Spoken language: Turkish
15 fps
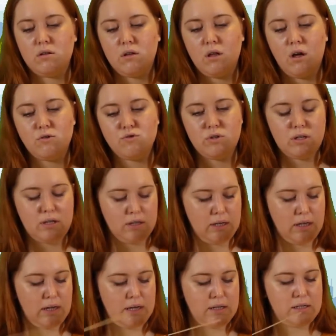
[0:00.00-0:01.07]
Daha önceden
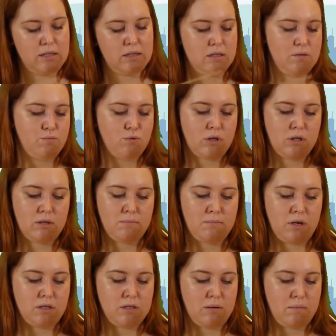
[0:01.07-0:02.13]
delerseniz bu kalın
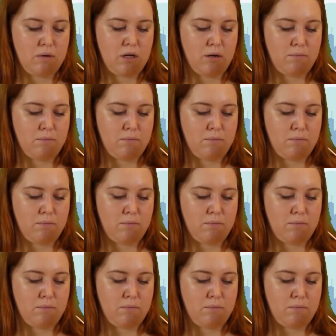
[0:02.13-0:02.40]
malzemeyi